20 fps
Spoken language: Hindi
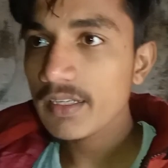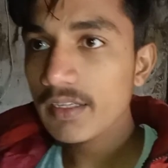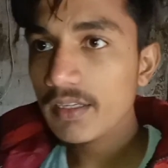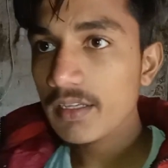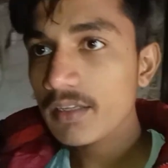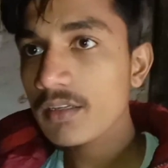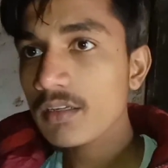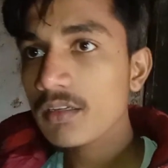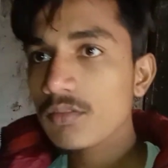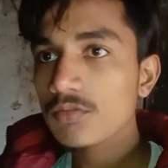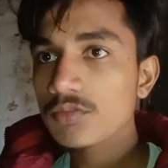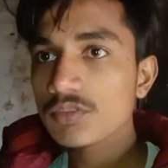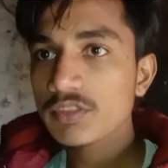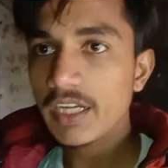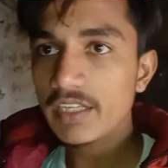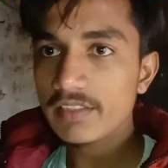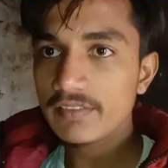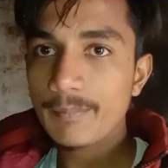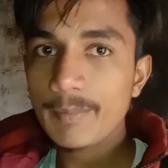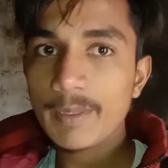लेकिन उस
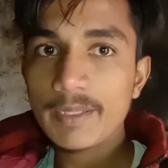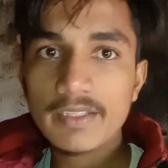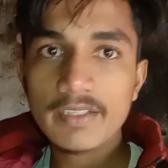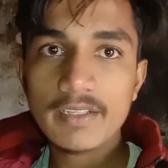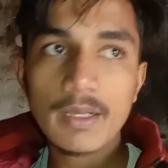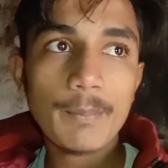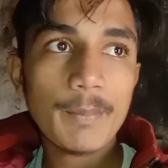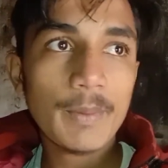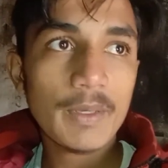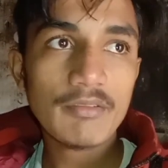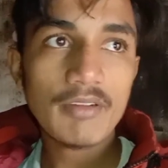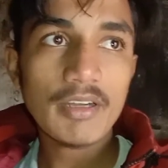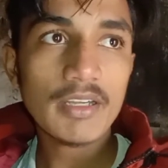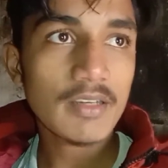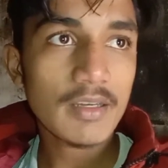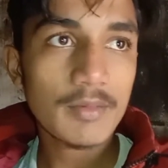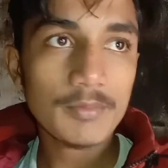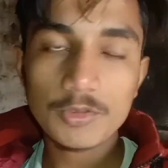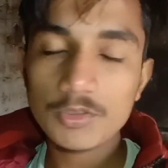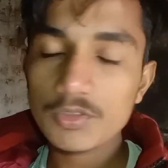साइड से मैंने देखा पानी वाला
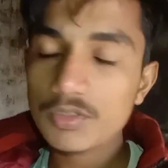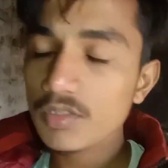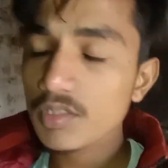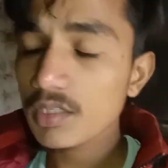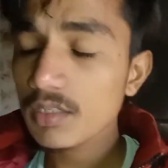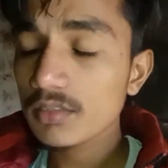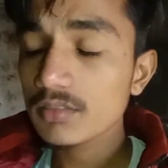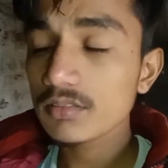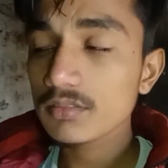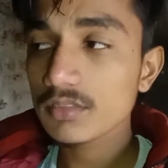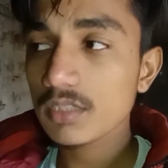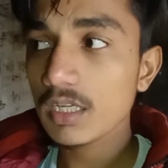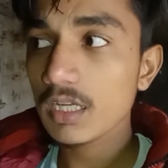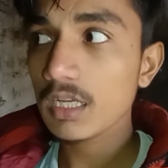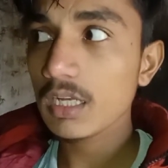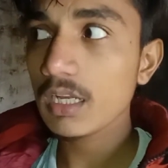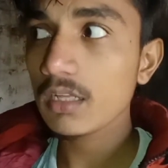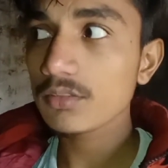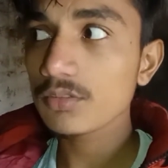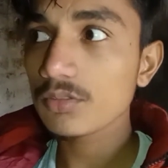ड्रम तो था
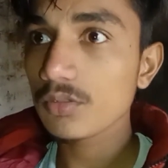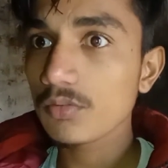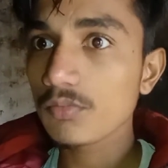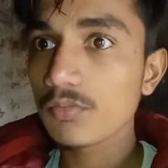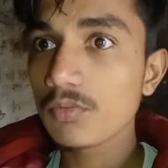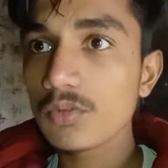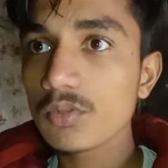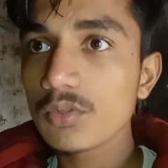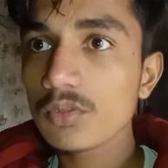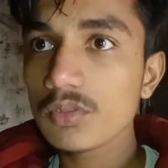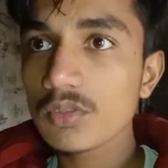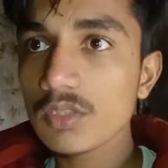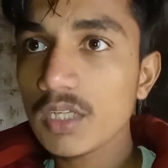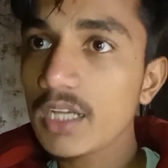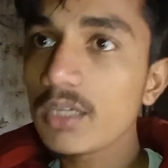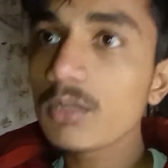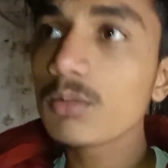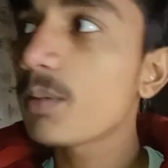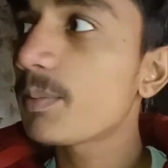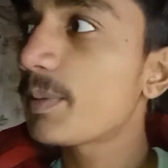ना जो वो
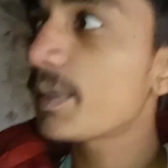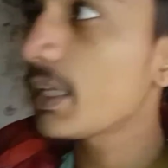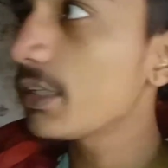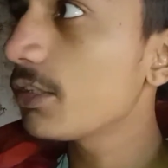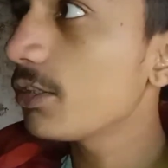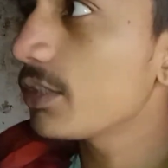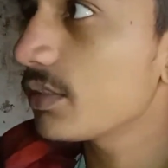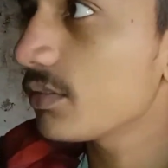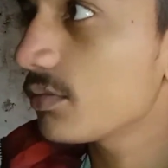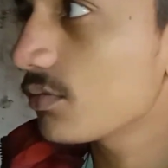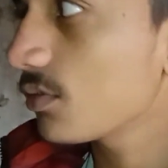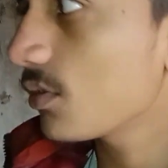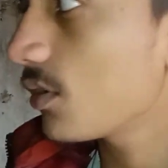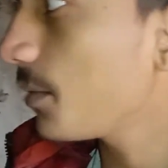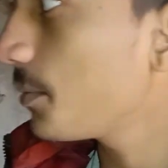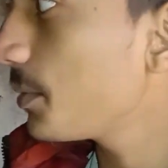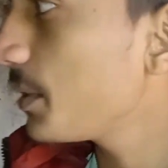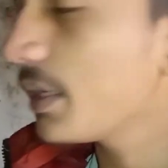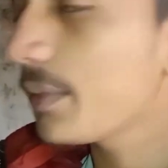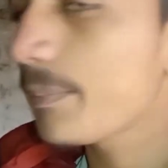खाली हुआ पड़ा था तो
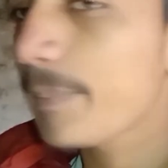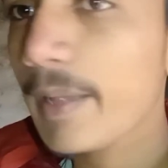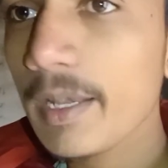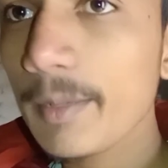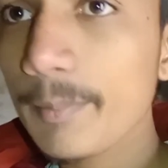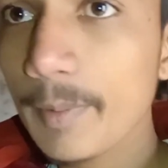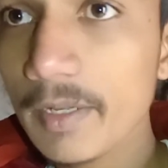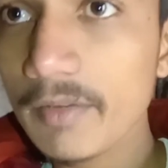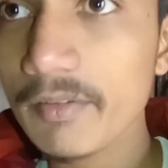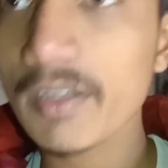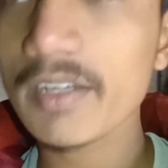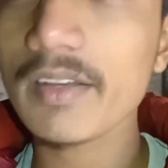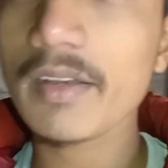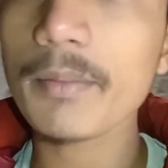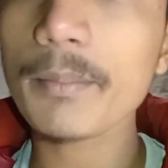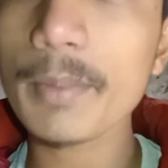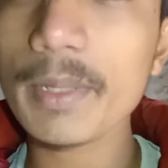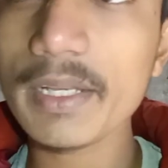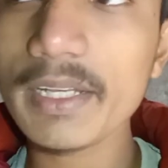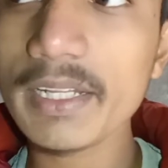अभी पहले पानी वाला
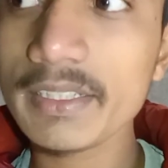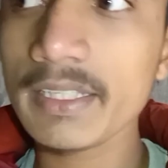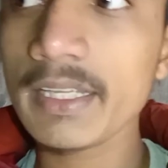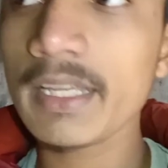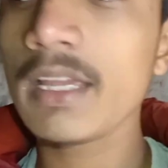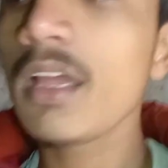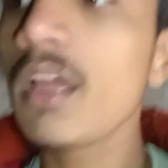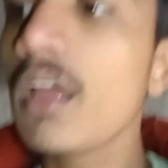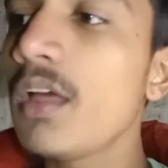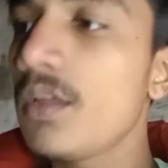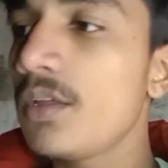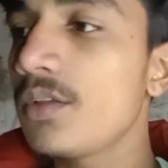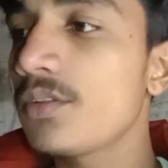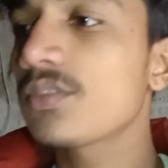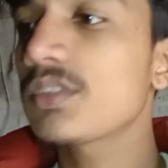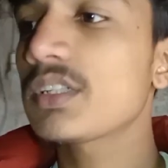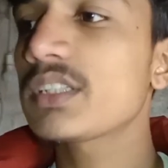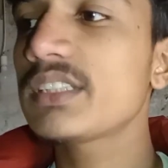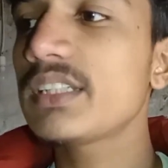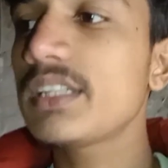ड्रम भर लेते हैं
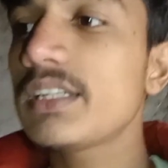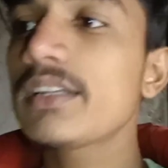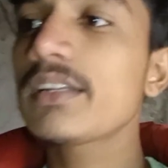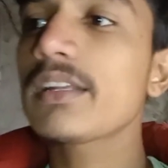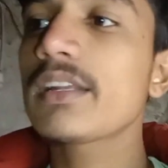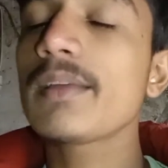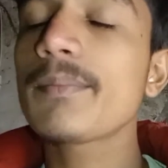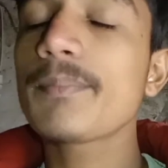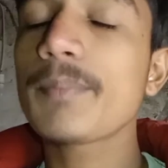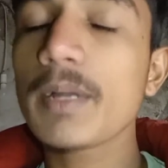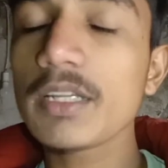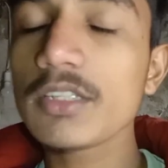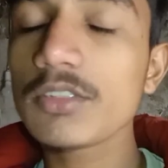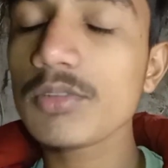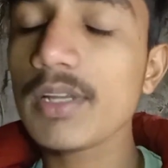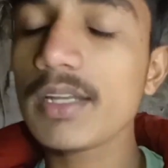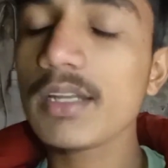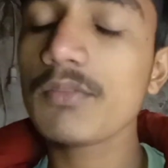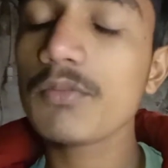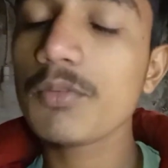क्योंकि जनरेटर के लिए पानी
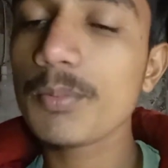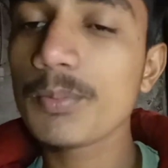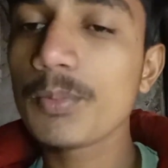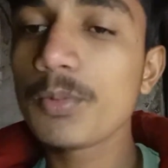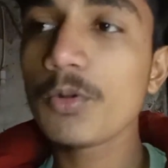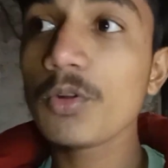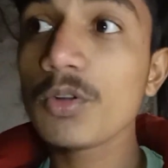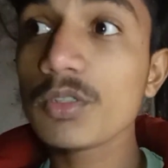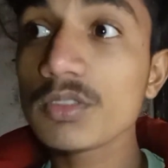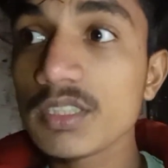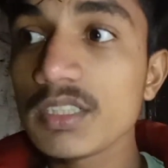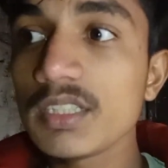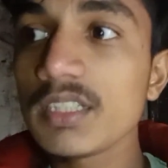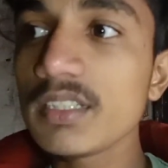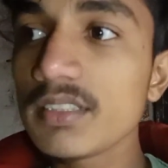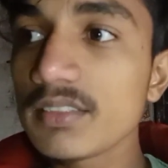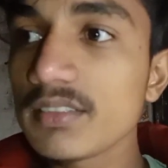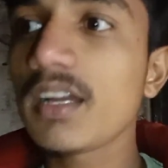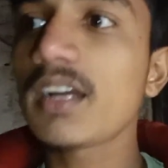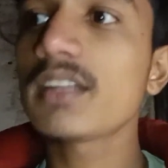जो है ना वो बहुत
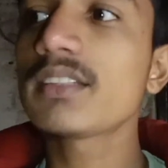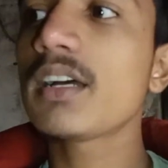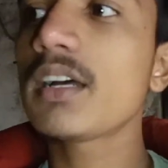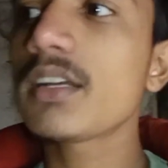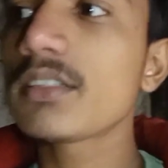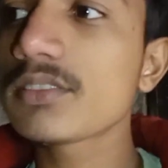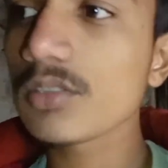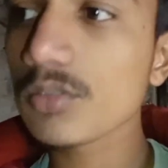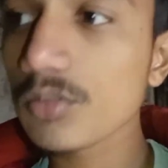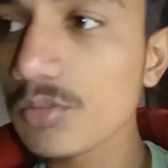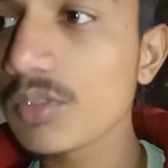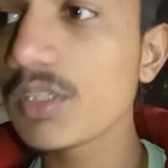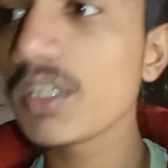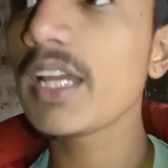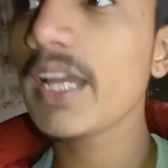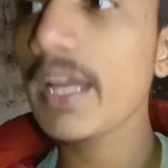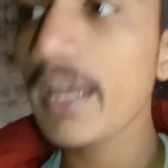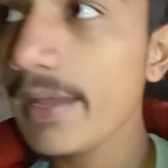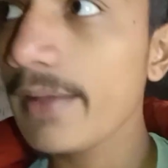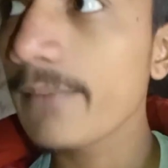ही ज़्यादा ज़रूरी
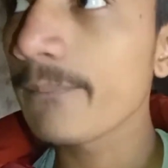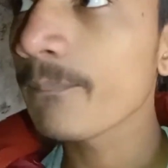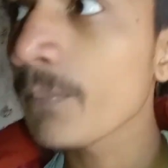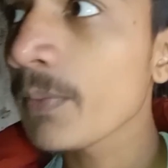है